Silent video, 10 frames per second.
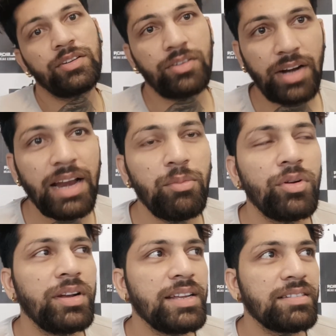ट्रायल
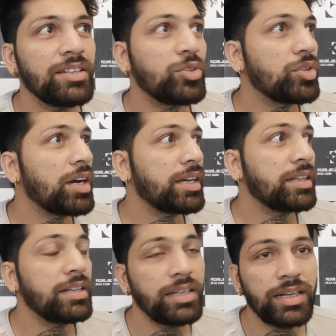बोलने से अच्छा कि
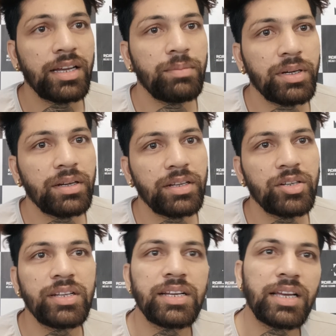दीदी के हेयर पे करती
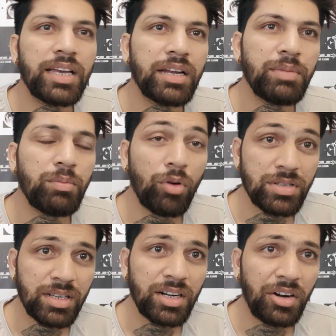कि दीदी के हेयर भी
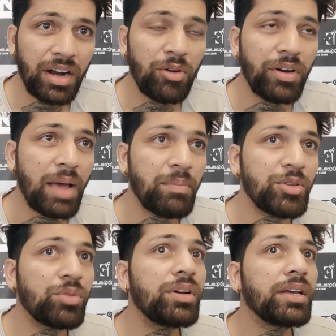बहुत ज़्यादा ड्राई और
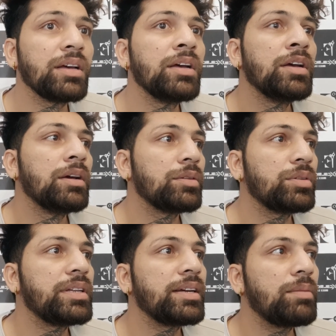डैमेज हो गए तो
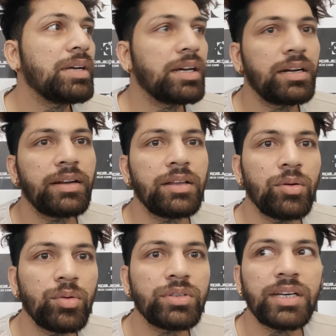दीदी का भी कैरेटिन
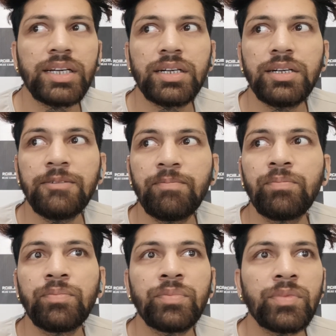हो जाएगा
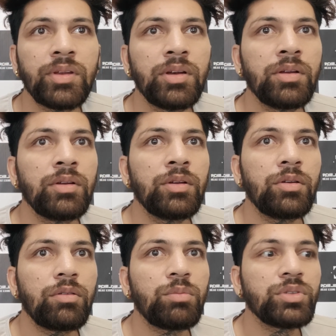
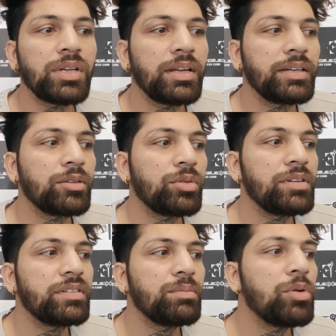और मुझे लगी है
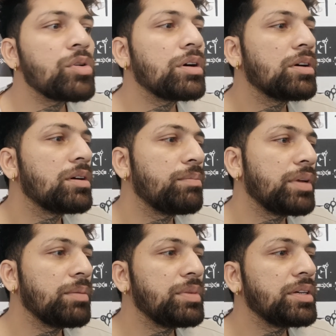थोड़ी सी भूख
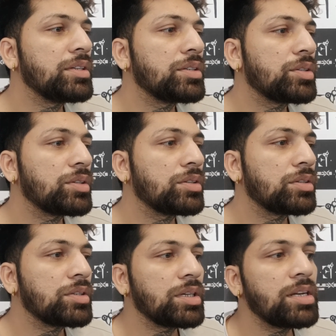मैं अभी
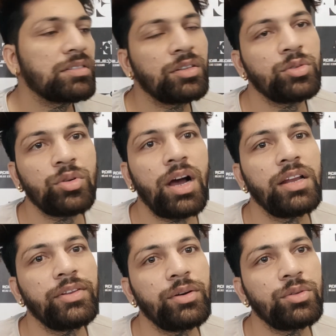ना सब तो खा
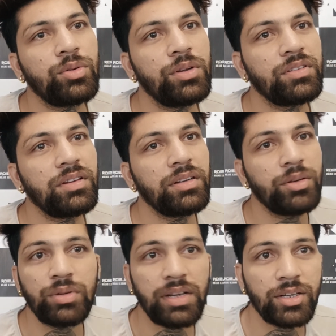लेता हूँ थोड़ा सा
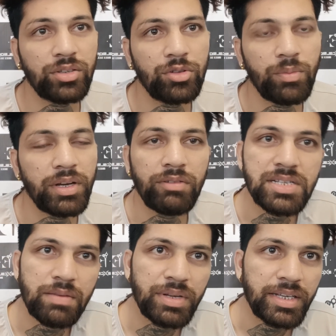क्योंकि नाश्ता तो मैंने
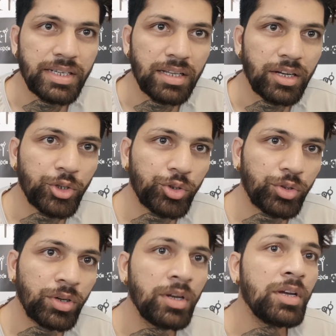वैसे भी नहीं किया था
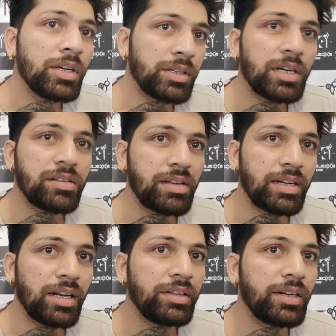घर से
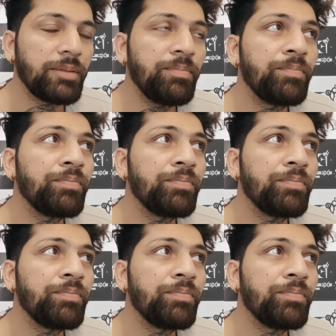निकलते टाइम